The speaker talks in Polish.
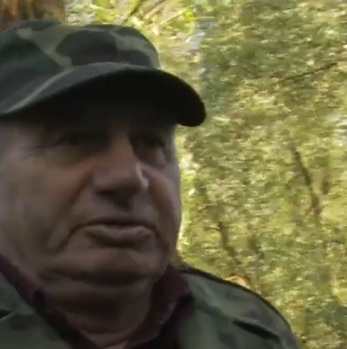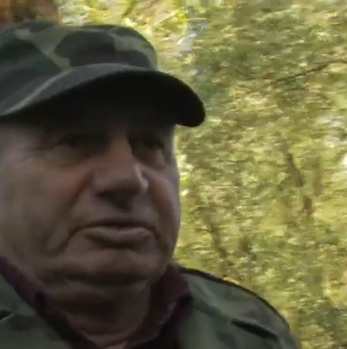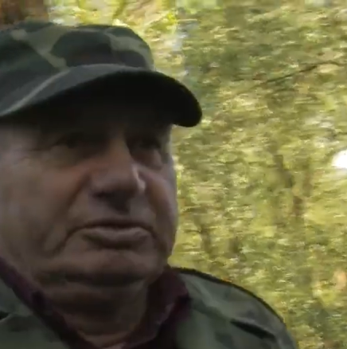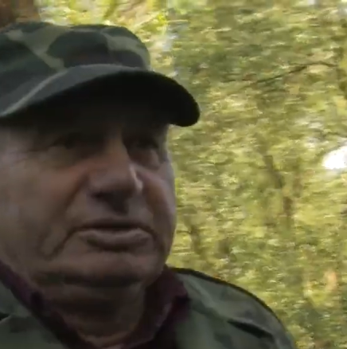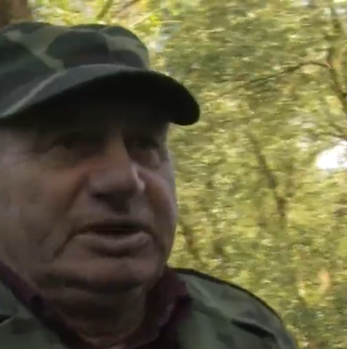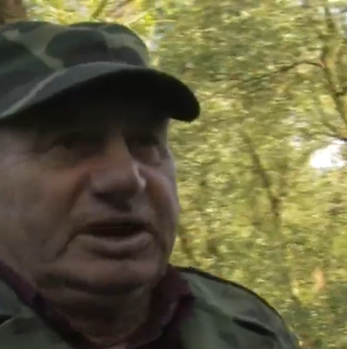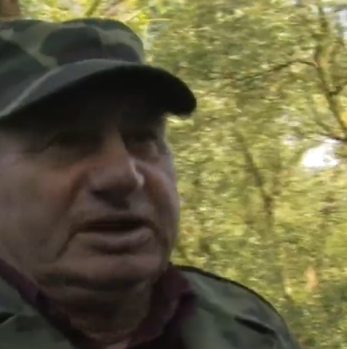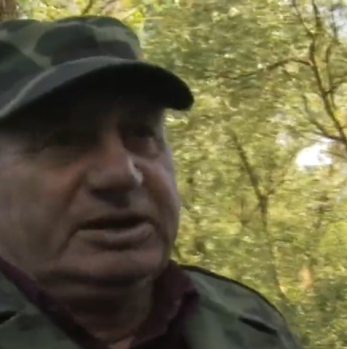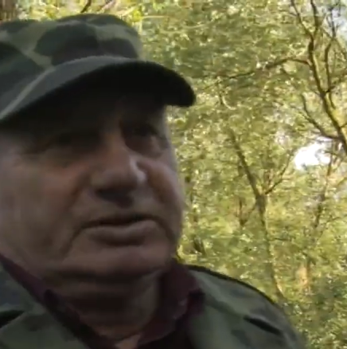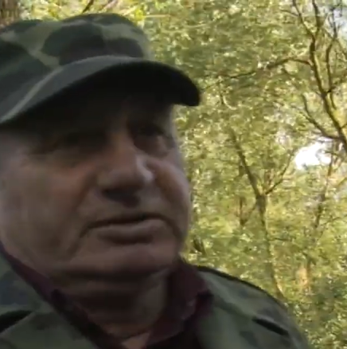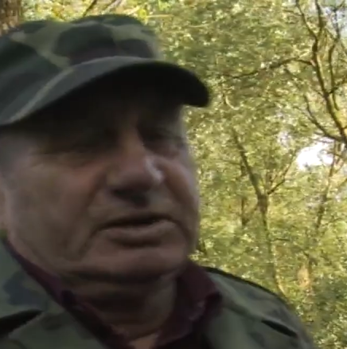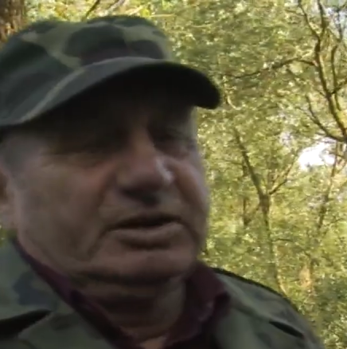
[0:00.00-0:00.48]

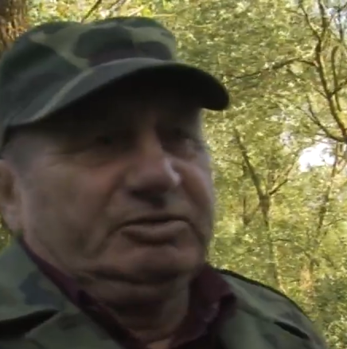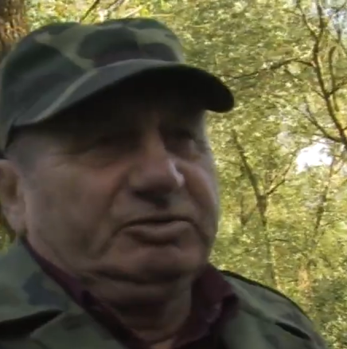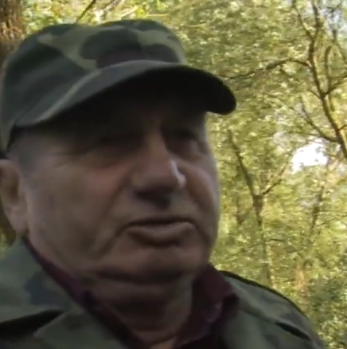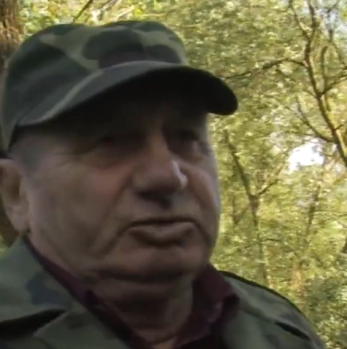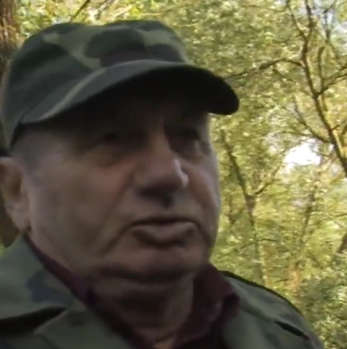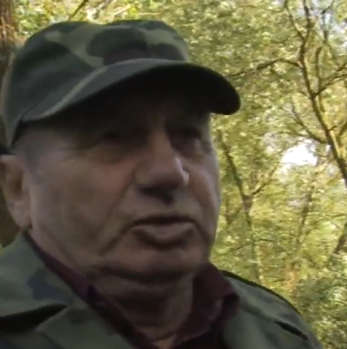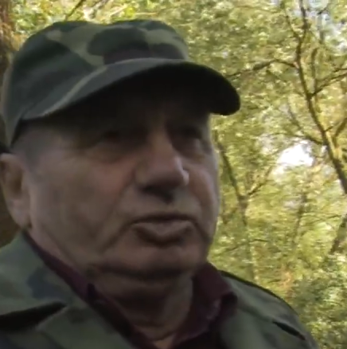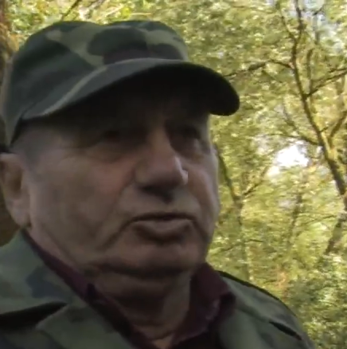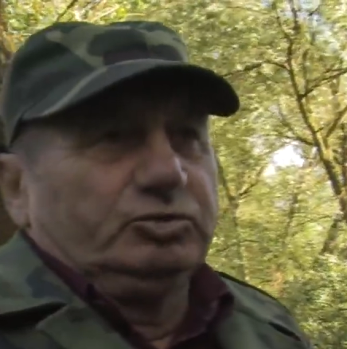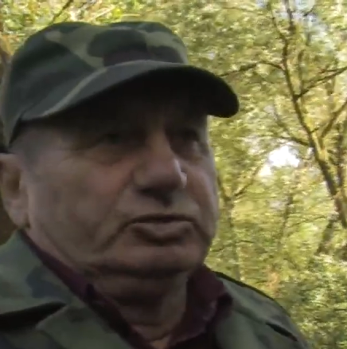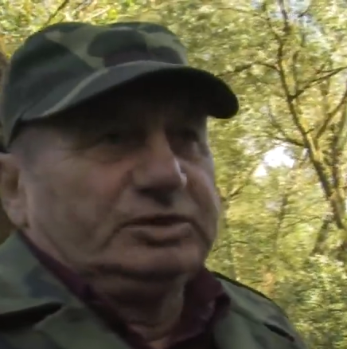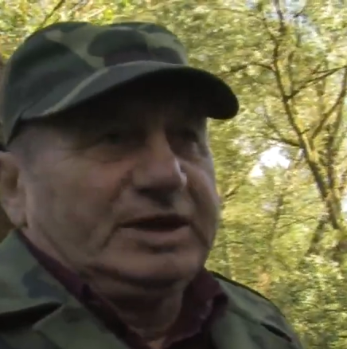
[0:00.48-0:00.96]
y,
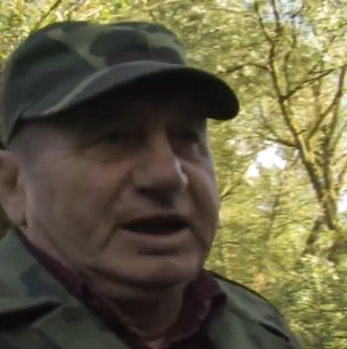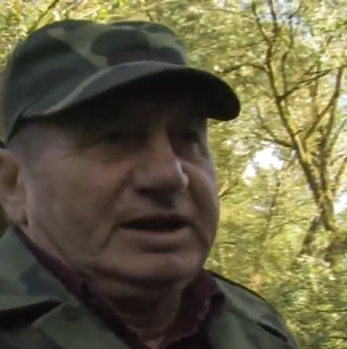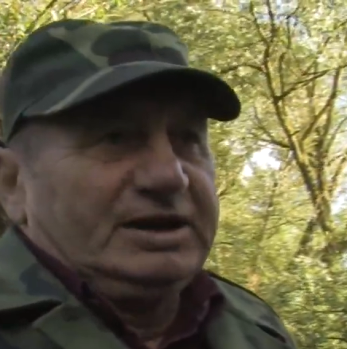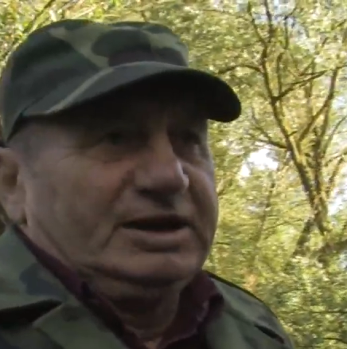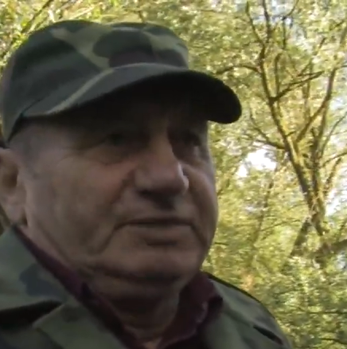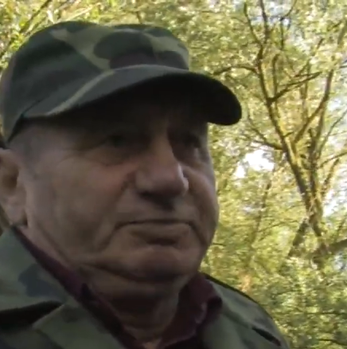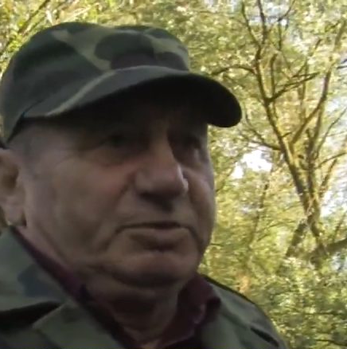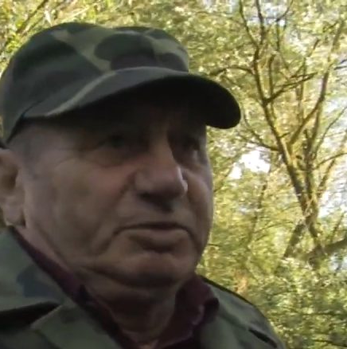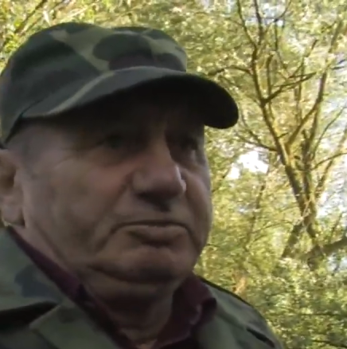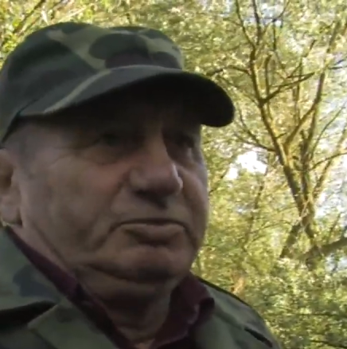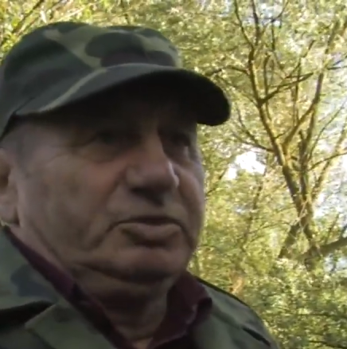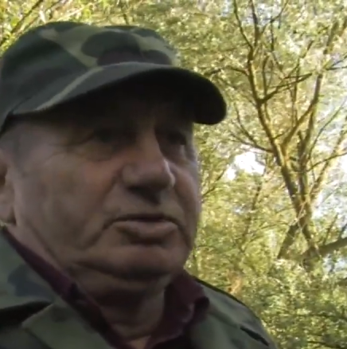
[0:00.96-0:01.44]
należały do
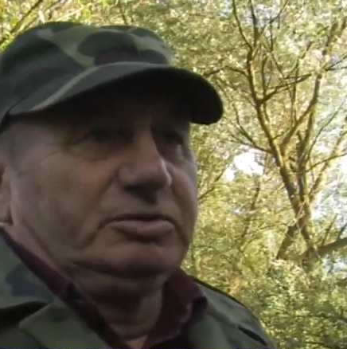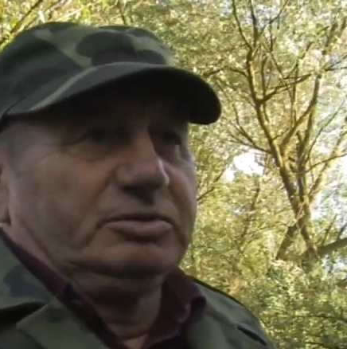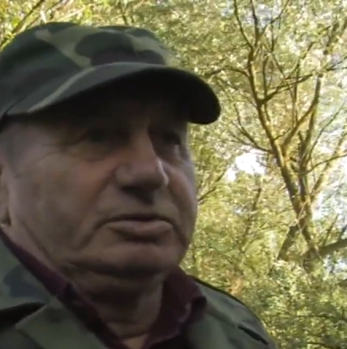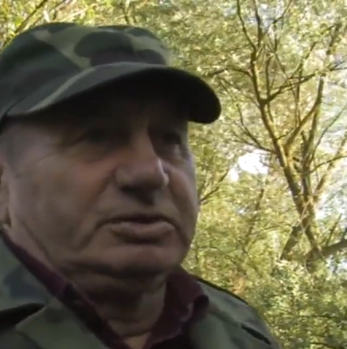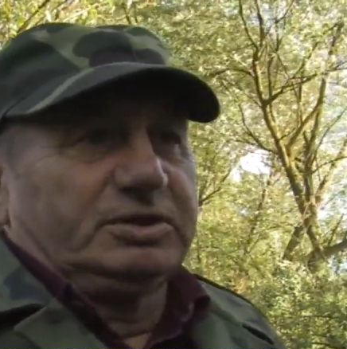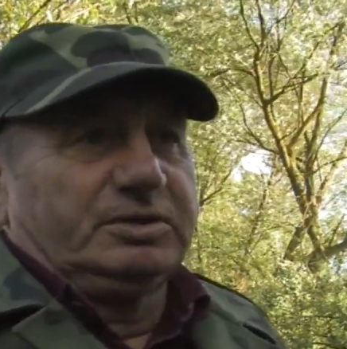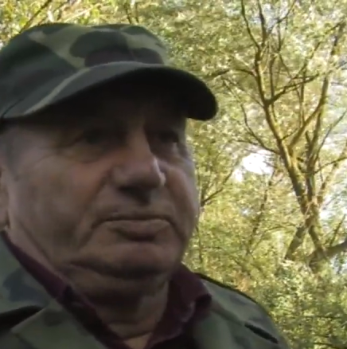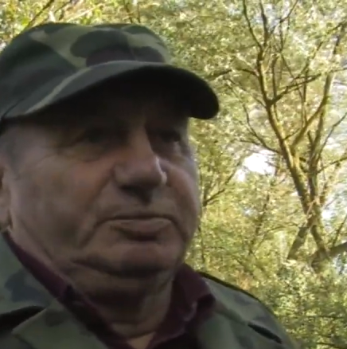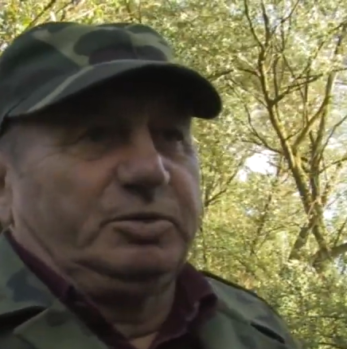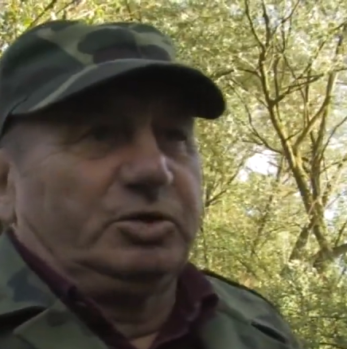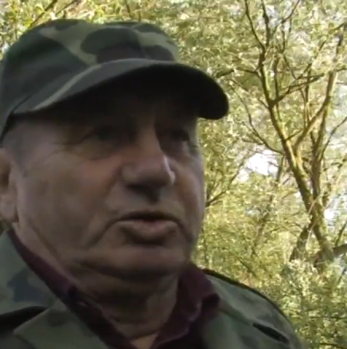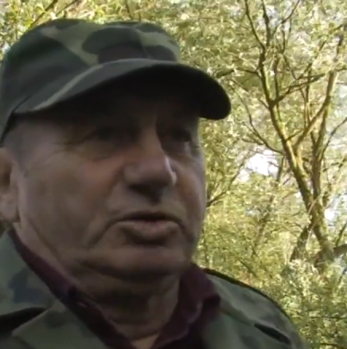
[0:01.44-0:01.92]
udanych,
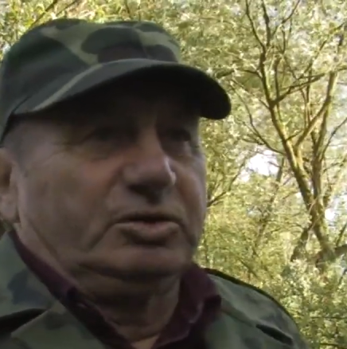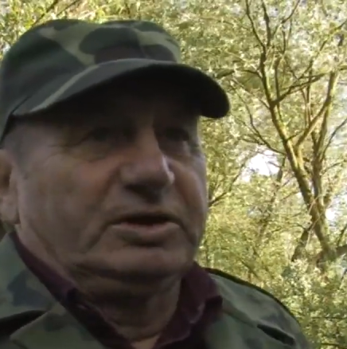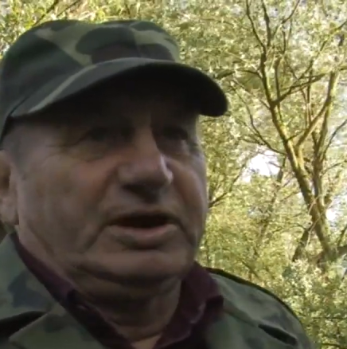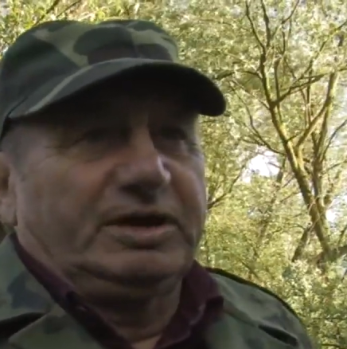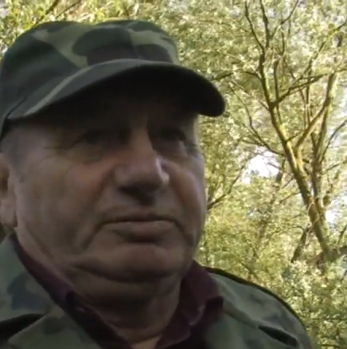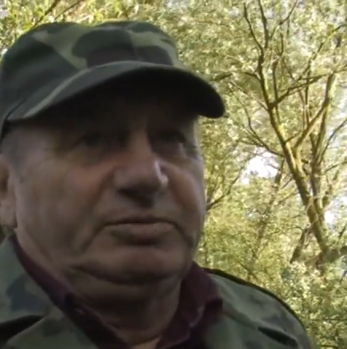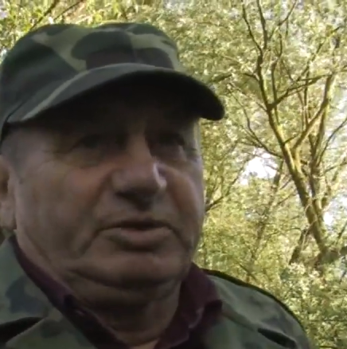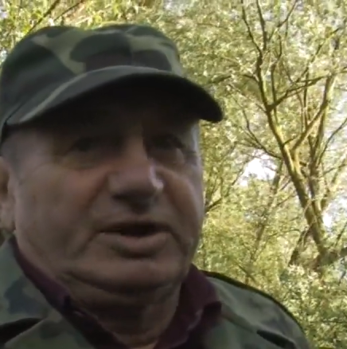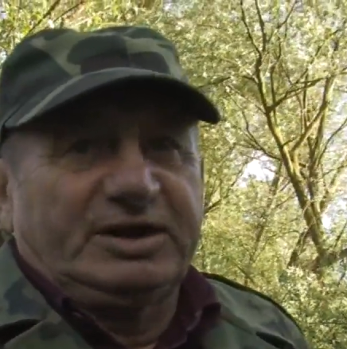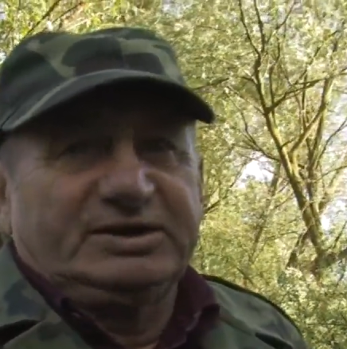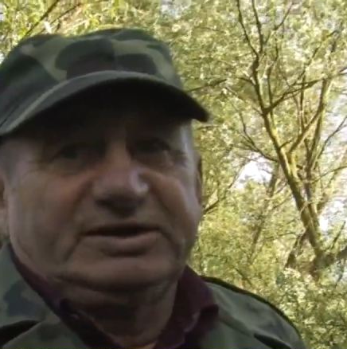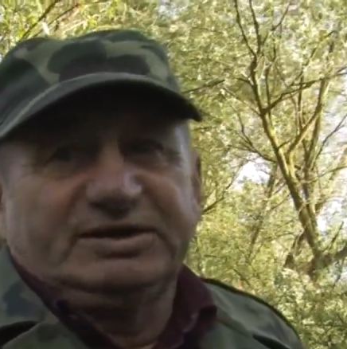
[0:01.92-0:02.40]
pomimo że
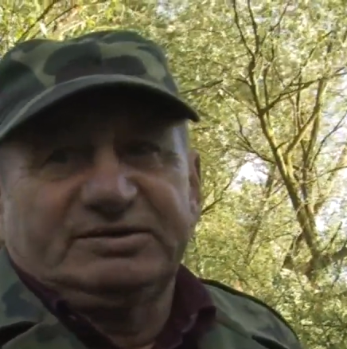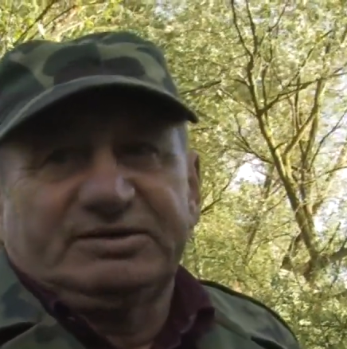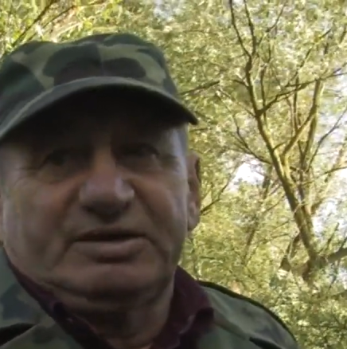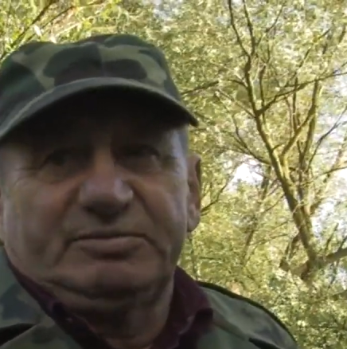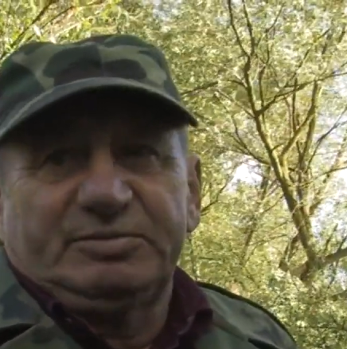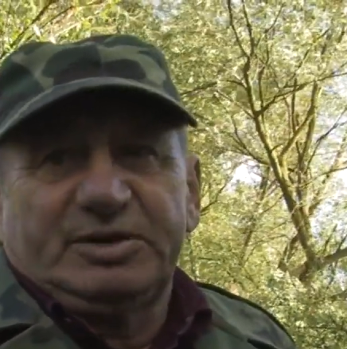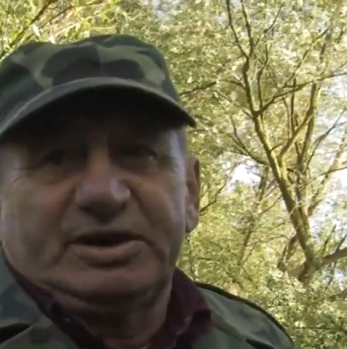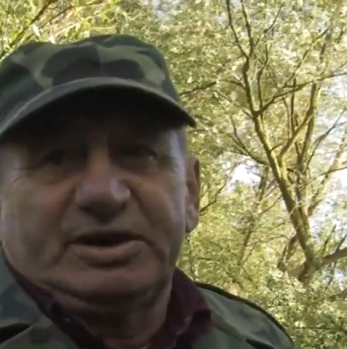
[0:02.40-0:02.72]
pogoda była nie za